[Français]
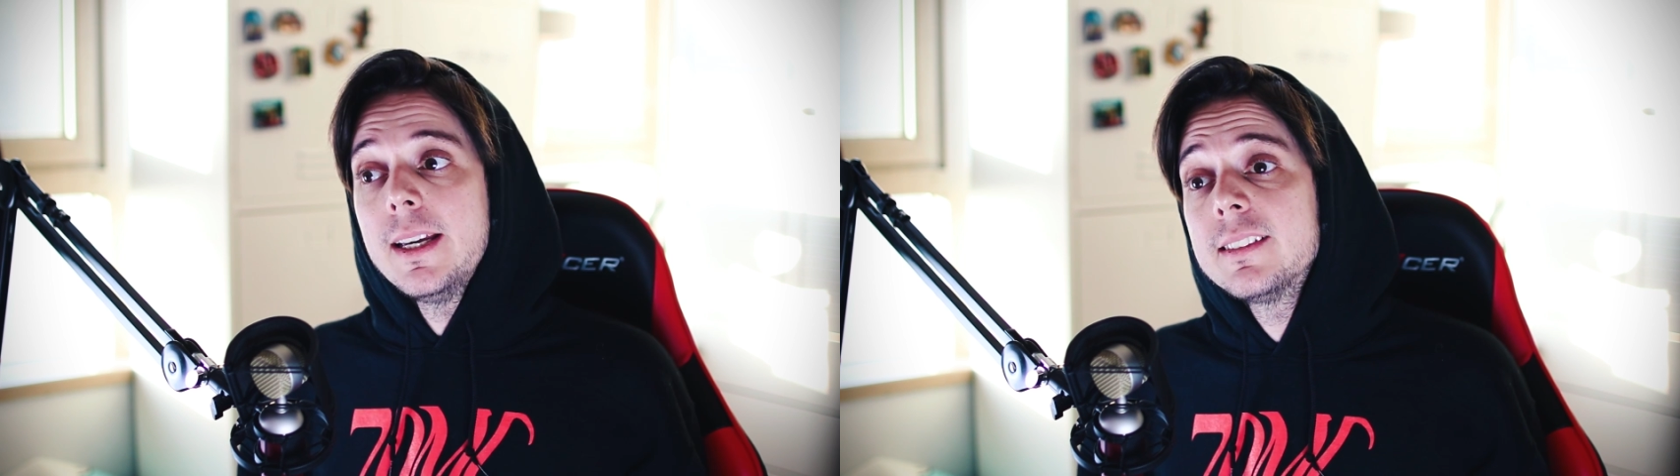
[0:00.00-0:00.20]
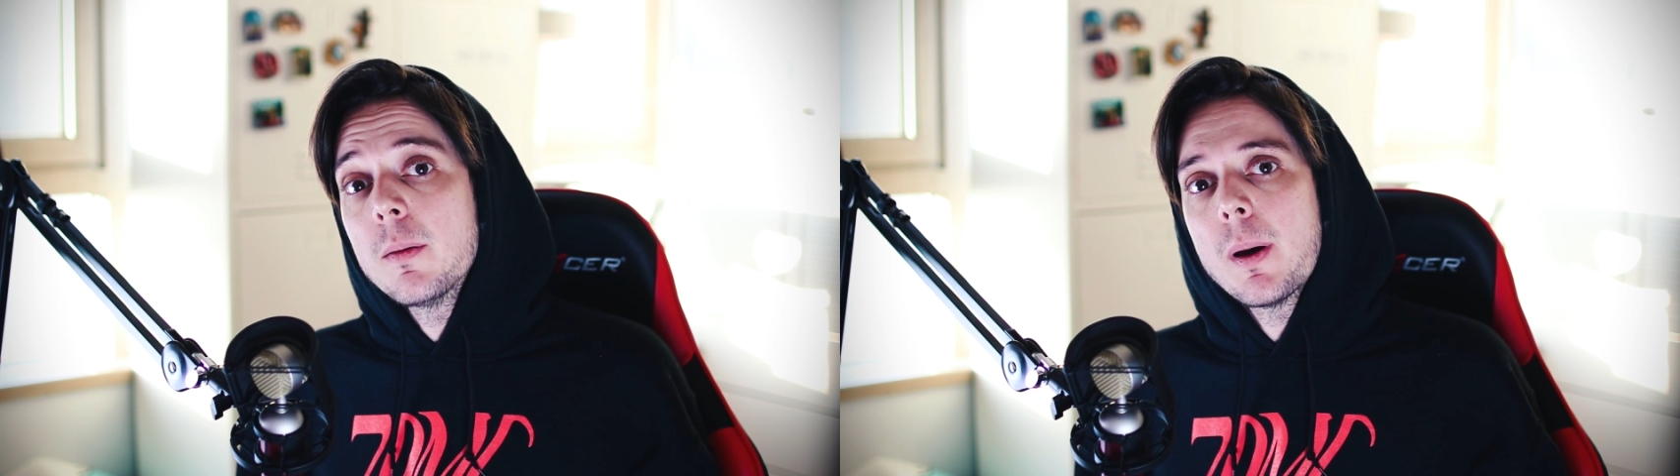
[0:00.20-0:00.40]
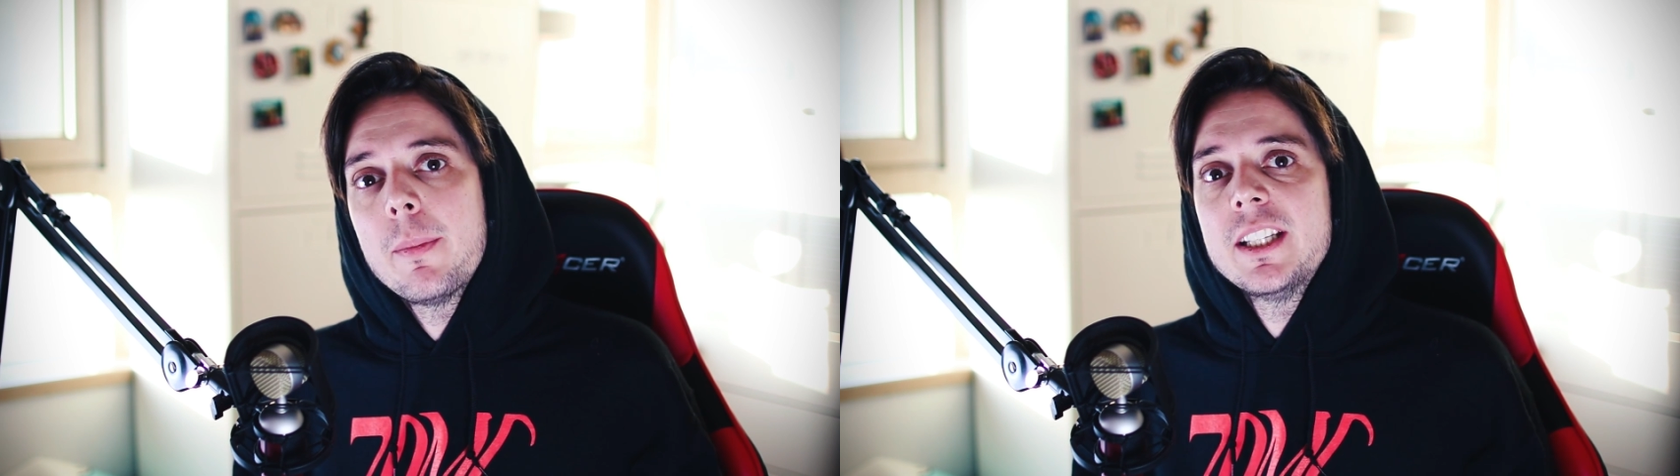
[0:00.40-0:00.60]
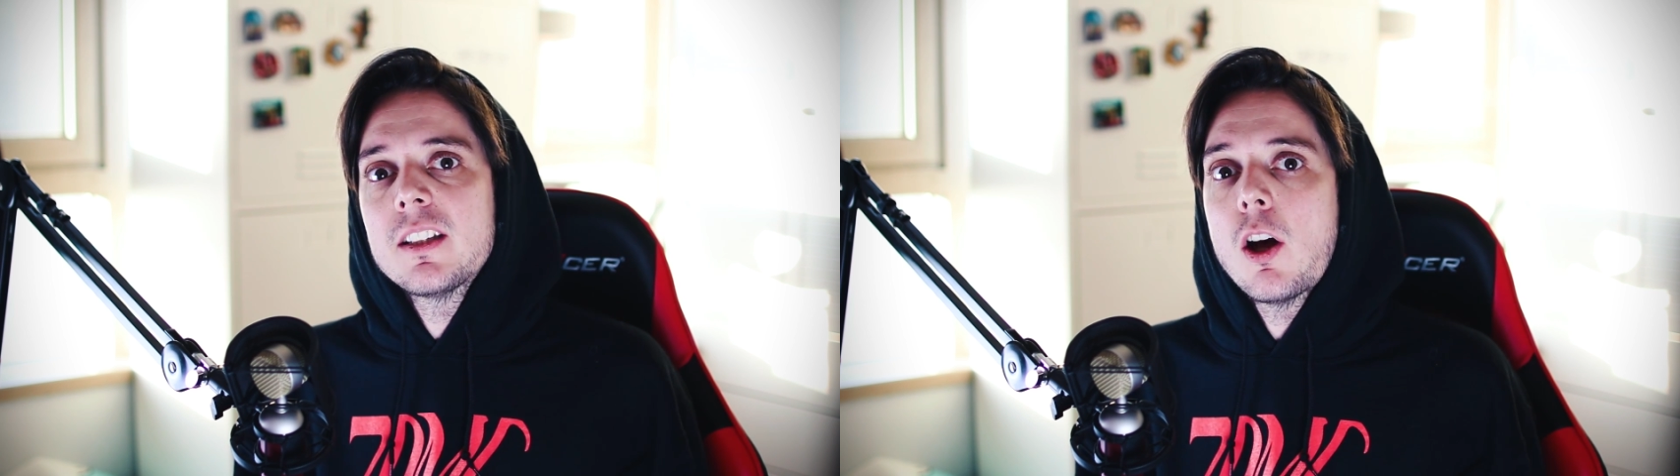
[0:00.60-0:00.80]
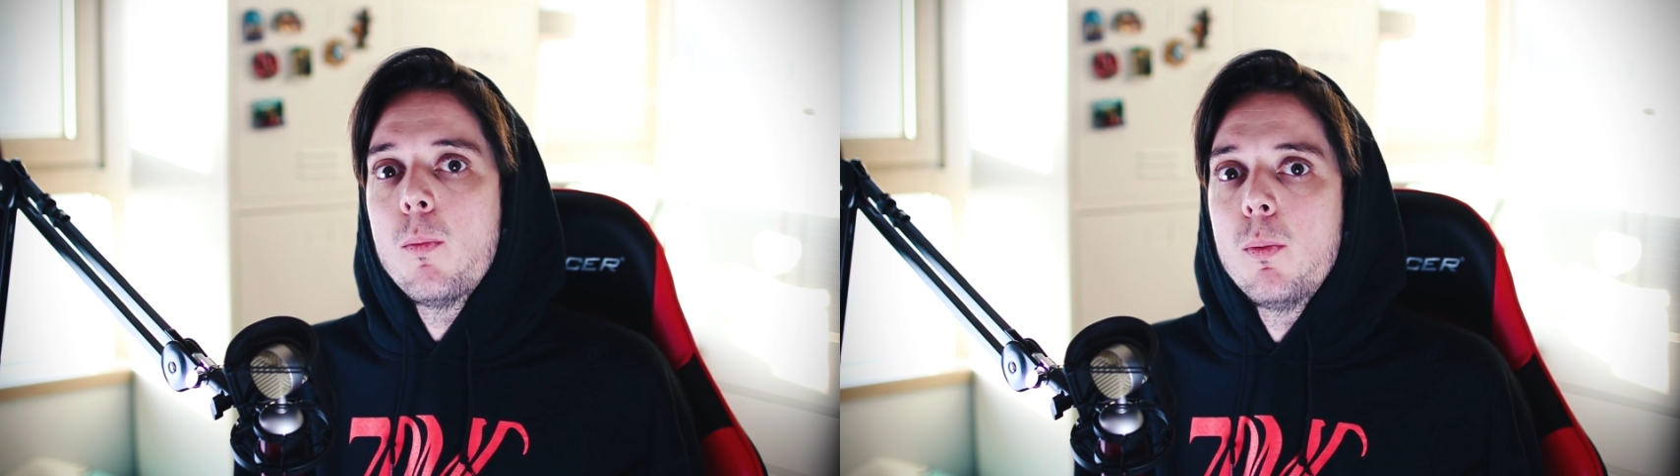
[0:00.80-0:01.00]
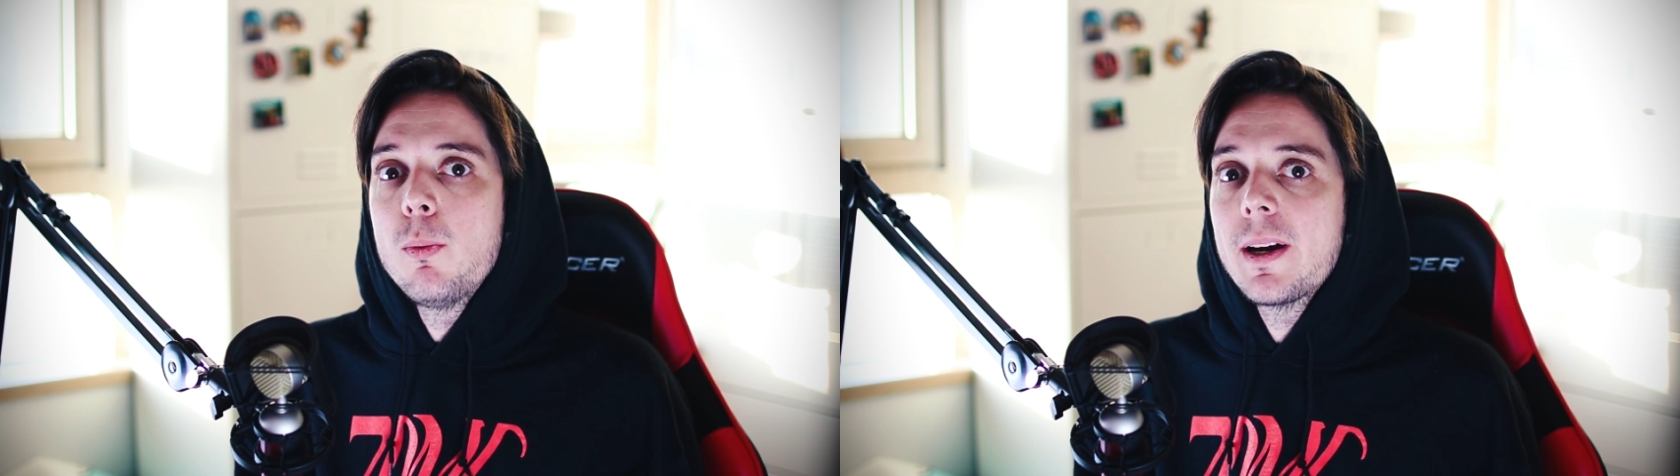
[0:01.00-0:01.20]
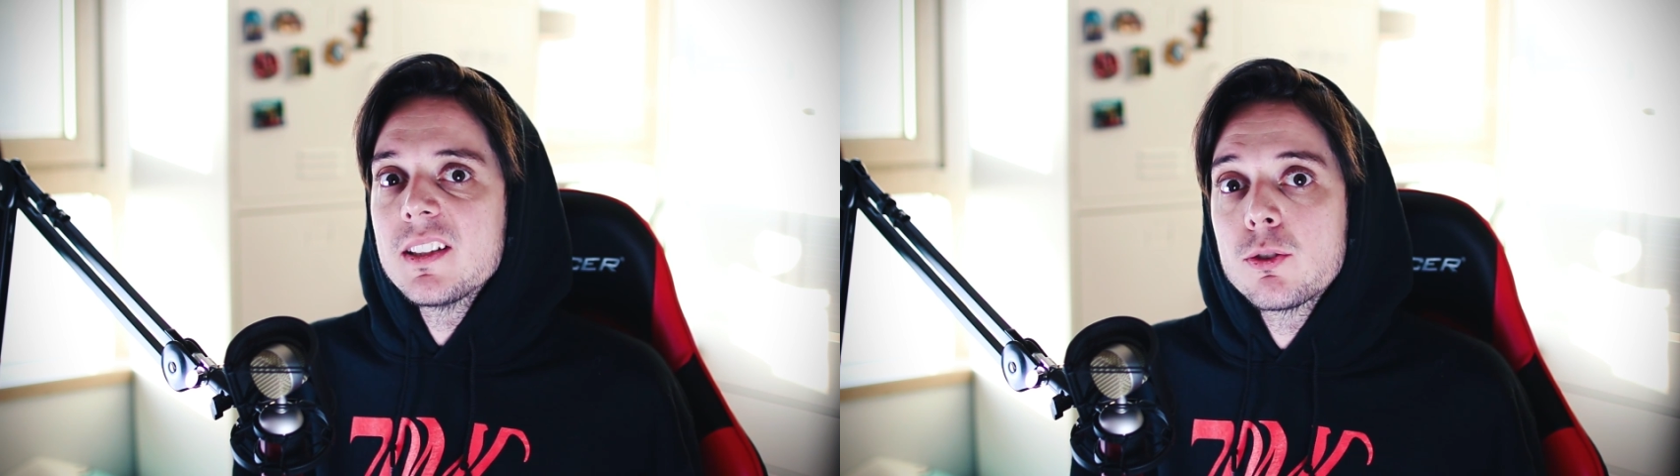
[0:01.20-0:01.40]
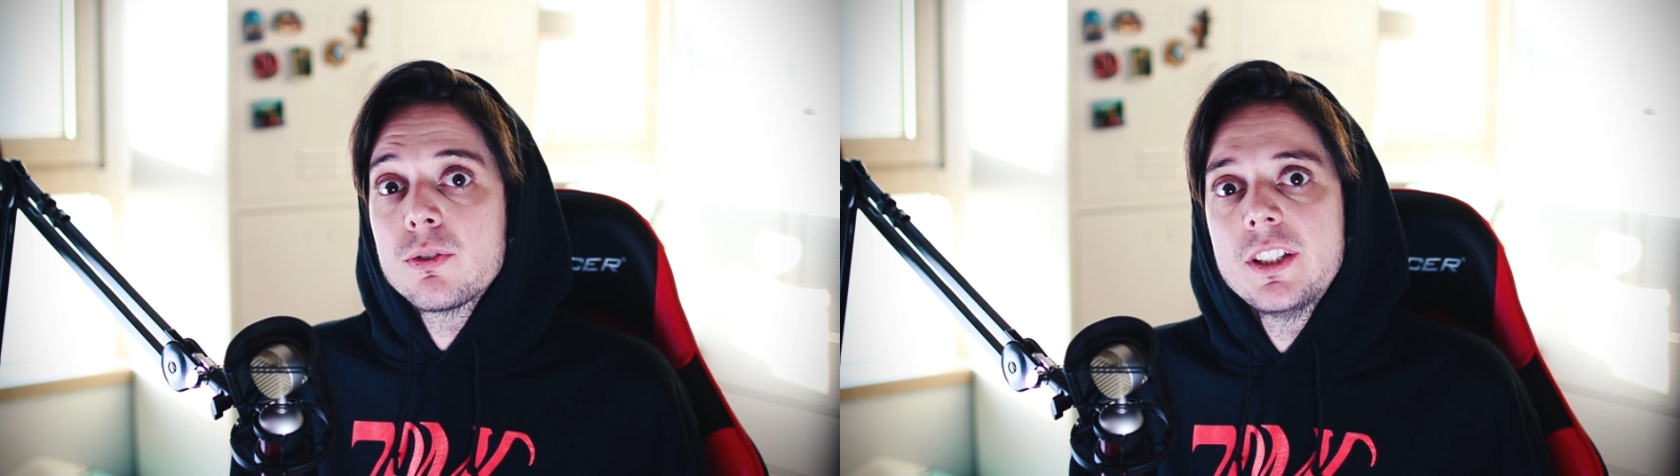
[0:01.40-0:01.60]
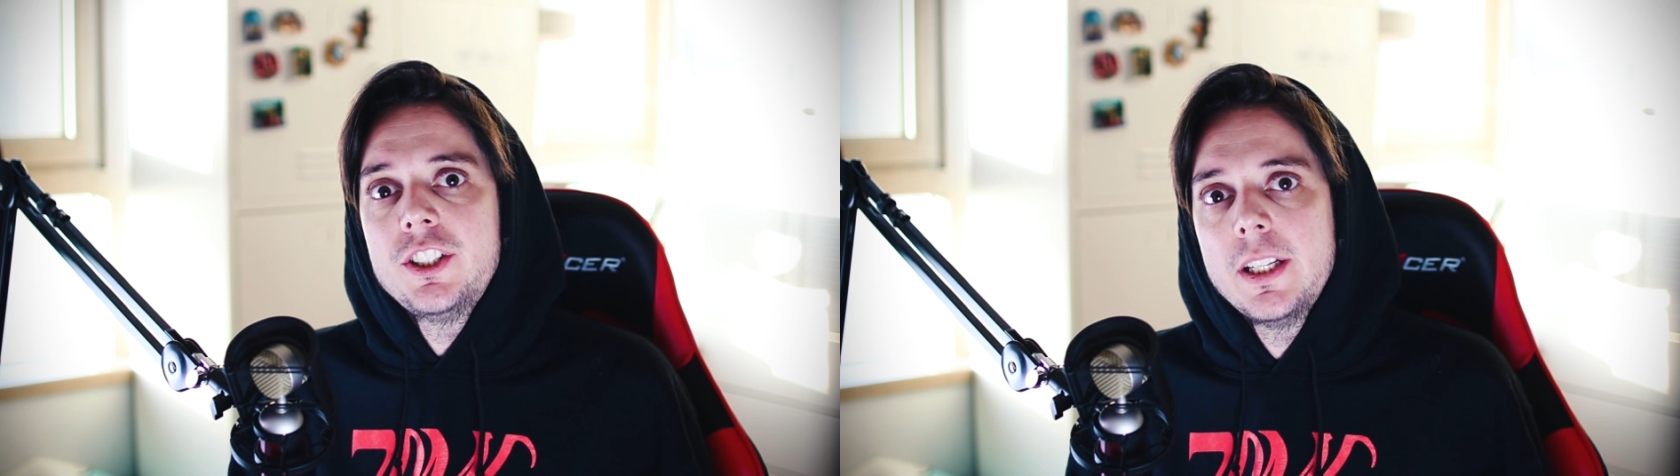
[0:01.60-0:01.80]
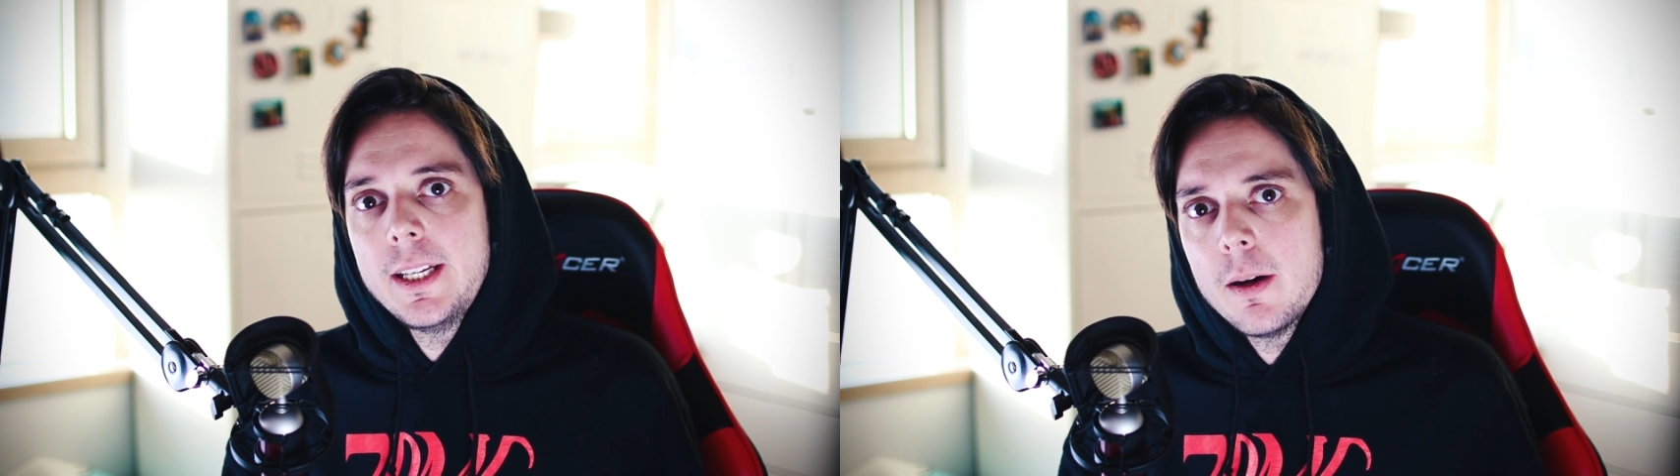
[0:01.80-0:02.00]
et ça me permet d'être un peu plus présent sur cette
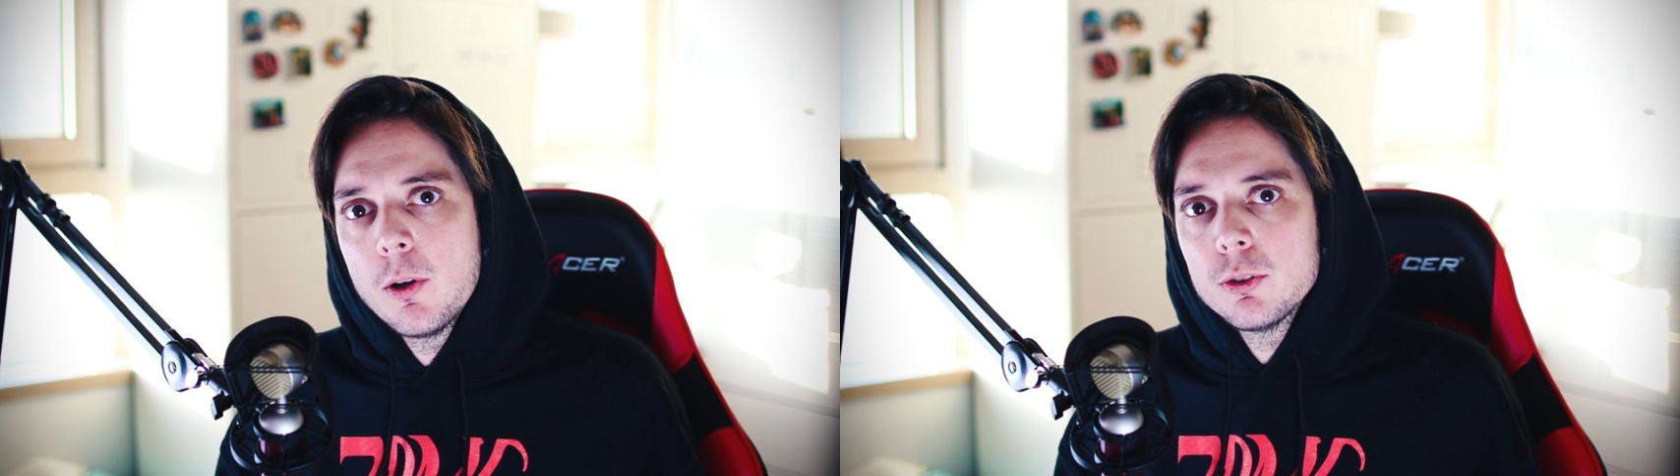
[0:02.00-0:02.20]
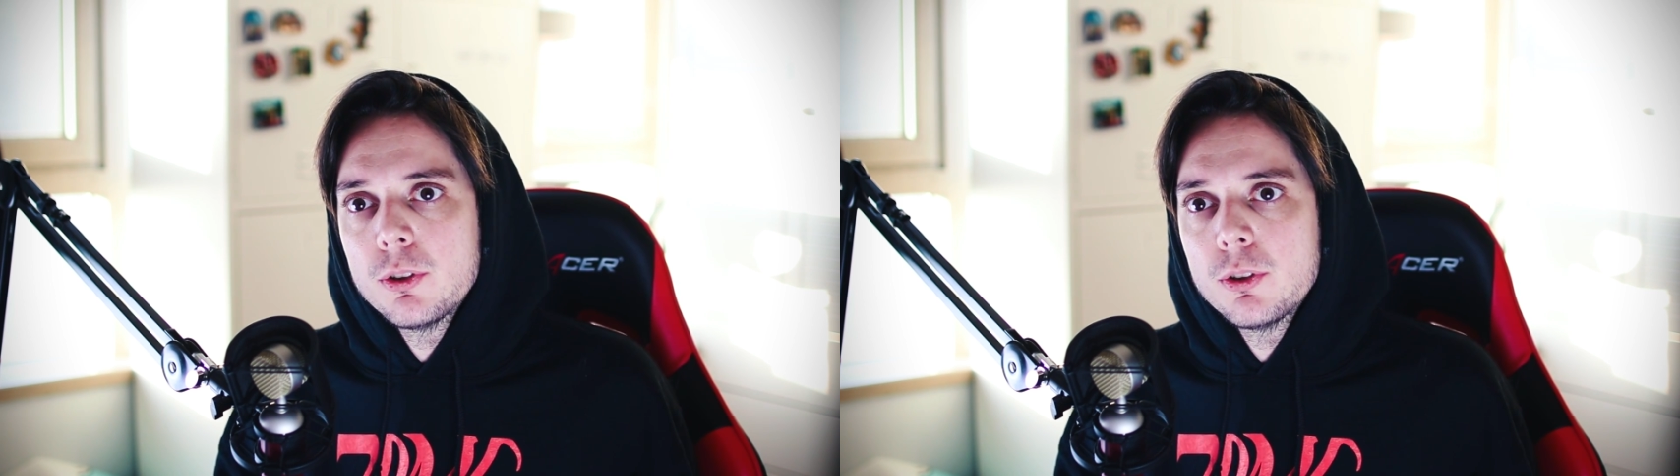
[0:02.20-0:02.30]
chaîne également,